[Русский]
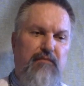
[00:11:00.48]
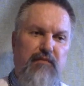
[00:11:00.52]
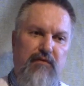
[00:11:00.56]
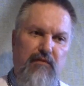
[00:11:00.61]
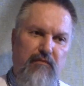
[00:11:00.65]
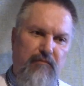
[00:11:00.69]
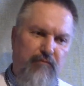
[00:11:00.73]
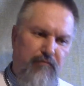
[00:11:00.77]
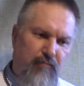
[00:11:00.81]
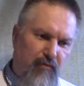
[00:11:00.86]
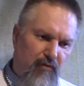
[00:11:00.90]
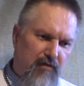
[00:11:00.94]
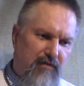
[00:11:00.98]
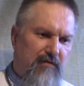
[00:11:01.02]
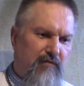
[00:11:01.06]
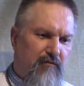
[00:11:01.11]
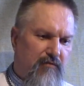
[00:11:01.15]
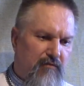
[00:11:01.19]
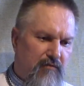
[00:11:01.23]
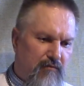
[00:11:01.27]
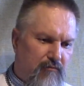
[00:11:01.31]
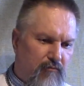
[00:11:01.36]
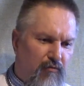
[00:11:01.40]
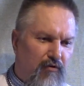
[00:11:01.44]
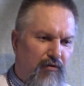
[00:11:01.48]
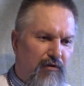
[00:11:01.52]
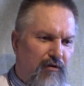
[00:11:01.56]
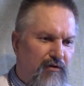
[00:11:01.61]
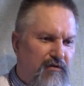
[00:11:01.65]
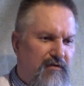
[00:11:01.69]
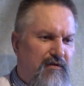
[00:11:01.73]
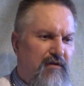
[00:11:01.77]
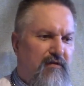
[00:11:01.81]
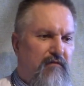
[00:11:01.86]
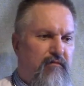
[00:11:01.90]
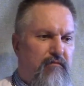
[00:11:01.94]
бы просто вот
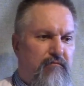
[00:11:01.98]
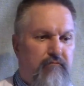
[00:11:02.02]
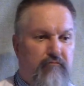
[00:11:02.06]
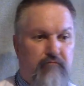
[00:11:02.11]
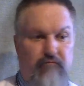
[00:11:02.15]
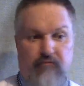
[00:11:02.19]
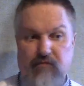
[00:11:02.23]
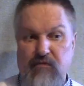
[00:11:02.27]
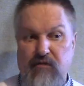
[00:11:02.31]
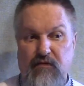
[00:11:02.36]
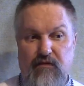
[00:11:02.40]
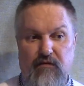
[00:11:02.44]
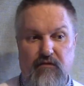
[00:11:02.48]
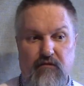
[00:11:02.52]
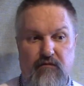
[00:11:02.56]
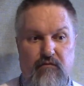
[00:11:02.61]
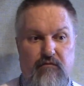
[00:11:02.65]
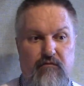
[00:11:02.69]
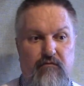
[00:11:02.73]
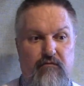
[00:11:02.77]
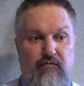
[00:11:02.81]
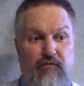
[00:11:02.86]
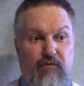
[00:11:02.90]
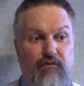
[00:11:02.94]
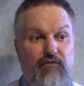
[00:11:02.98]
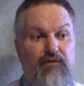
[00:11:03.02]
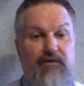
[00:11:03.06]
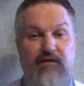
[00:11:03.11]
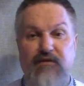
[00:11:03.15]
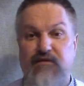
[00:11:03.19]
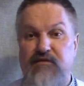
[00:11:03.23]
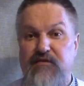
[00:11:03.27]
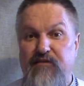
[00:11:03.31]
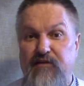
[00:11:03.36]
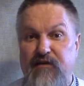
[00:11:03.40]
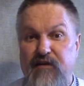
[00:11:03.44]
молишься, и люди
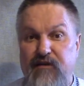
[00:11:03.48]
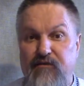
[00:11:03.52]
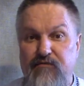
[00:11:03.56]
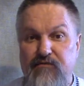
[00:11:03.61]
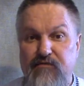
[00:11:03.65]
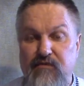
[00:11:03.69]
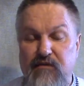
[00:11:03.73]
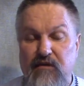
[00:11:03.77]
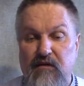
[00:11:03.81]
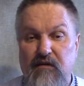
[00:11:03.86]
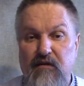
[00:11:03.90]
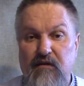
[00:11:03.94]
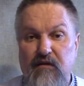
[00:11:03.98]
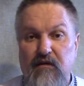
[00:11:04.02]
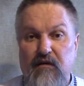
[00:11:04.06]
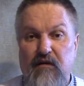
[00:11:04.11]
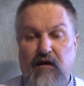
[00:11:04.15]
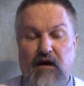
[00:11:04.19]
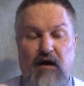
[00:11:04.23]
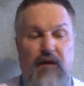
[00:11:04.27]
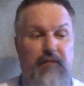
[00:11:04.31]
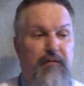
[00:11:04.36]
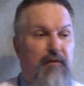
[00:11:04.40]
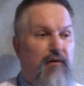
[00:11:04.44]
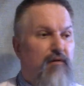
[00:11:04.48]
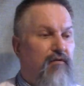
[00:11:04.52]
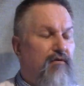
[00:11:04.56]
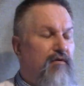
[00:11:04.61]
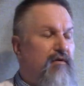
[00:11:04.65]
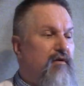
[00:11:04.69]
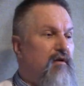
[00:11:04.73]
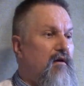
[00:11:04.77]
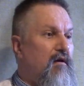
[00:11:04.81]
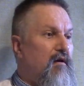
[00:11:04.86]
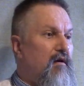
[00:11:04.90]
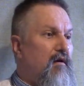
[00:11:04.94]
исцеляются. А
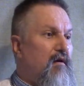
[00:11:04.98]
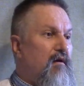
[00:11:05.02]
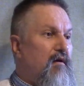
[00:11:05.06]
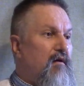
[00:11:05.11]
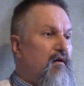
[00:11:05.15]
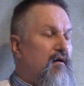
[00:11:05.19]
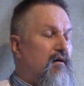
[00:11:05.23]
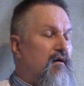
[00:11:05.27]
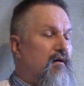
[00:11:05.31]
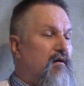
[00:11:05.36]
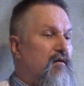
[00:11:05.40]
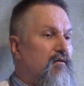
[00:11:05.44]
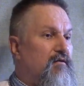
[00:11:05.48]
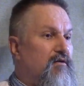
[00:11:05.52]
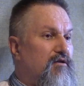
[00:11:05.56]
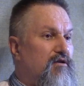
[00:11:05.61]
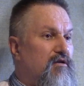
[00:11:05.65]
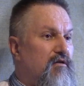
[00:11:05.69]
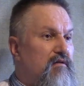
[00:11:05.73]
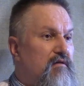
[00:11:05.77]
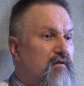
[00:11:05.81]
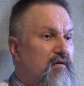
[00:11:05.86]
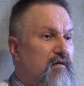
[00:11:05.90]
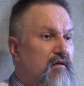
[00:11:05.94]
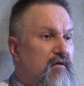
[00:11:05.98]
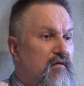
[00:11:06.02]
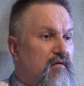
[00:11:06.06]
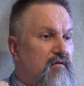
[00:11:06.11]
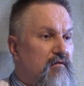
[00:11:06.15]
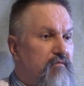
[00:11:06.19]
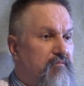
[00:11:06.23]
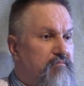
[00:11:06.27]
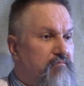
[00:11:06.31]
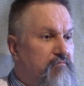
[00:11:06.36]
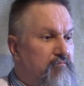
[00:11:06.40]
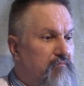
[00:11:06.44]
порой значит,
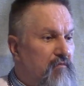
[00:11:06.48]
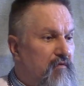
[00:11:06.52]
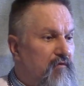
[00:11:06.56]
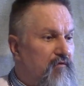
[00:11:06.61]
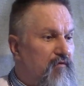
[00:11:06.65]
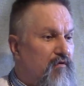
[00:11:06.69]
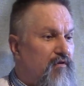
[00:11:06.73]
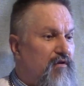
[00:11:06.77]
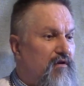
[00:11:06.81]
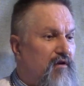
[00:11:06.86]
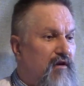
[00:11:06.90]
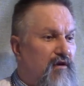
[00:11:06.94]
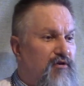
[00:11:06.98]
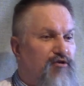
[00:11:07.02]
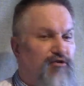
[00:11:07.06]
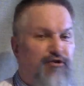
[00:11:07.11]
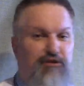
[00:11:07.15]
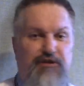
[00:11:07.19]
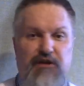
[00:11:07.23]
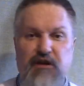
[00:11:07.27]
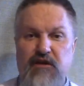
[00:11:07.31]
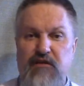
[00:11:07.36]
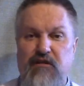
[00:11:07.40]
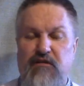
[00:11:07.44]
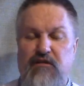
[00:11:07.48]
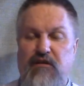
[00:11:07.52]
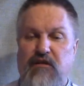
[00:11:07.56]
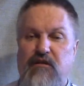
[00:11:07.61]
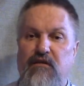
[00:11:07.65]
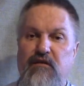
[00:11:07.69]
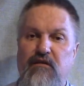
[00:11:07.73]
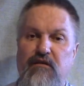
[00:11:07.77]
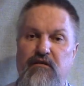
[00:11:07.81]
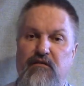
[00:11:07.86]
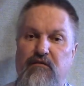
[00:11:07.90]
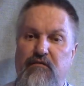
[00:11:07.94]
вроде ощущения
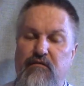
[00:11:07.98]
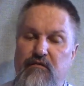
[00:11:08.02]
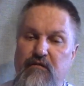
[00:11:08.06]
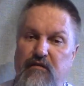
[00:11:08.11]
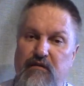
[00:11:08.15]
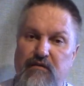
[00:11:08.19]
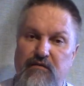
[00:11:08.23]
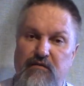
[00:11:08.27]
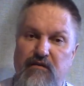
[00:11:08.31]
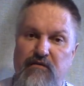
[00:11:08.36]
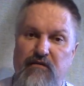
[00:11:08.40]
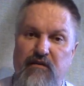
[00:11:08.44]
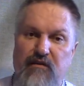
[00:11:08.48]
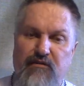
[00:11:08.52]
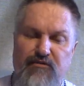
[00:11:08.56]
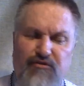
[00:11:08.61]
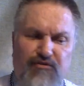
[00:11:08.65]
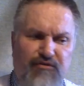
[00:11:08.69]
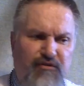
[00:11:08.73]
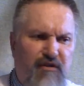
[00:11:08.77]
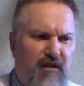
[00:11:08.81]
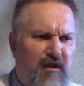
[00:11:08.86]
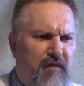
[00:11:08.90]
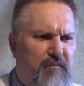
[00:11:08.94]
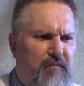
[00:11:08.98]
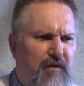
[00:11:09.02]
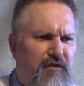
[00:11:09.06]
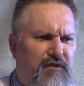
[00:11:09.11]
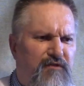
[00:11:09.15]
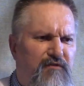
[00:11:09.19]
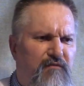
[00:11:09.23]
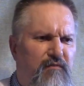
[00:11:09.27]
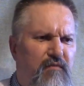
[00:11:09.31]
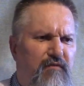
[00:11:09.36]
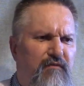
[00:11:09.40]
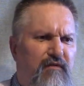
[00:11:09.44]
такие, знаете, ощущения
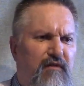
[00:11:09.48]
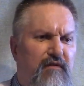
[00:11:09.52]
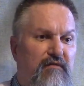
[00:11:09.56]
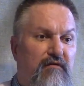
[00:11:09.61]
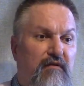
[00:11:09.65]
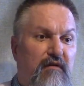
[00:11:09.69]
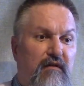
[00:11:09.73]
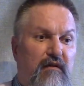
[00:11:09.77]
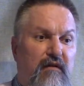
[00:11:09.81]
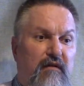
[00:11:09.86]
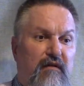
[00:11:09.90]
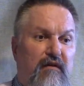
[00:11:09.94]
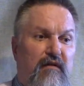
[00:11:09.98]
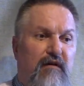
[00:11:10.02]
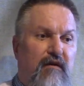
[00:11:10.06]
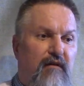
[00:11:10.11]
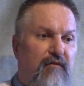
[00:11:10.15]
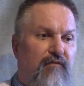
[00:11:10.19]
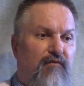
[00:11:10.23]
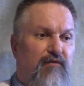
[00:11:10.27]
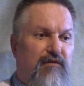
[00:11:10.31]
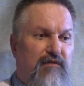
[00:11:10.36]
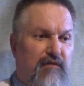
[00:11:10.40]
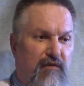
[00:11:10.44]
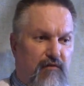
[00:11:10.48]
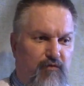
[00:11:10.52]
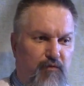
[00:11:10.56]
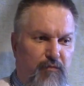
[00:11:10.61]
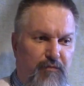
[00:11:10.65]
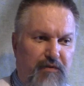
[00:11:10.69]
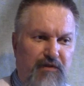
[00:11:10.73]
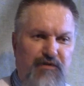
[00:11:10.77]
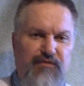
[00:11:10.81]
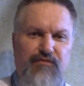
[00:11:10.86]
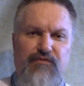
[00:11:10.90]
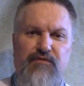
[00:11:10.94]
обманчив бывает. Вроде такое
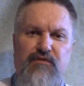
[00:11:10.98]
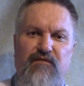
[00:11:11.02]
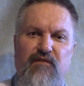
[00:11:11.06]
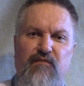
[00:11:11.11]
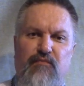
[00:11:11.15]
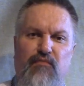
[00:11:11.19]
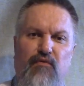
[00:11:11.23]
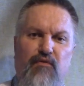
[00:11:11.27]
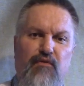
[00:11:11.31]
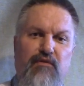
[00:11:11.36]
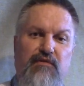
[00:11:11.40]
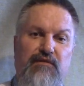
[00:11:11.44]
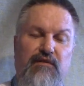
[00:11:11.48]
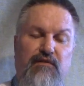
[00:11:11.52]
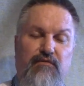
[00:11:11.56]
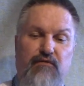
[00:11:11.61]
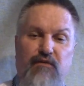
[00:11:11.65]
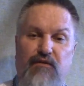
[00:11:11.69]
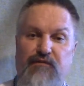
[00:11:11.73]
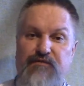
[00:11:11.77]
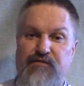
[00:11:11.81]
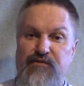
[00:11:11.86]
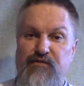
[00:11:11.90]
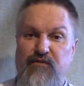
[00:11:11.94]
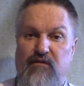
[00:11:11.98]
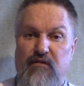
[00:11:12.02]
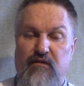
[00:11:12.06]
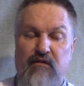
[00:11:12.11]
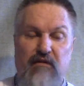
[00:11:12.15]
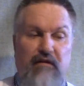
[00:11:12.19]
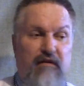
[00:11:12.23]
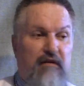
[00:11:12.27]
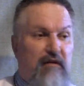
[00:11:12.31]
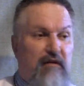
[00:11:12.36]
присутствие Бога такое, все,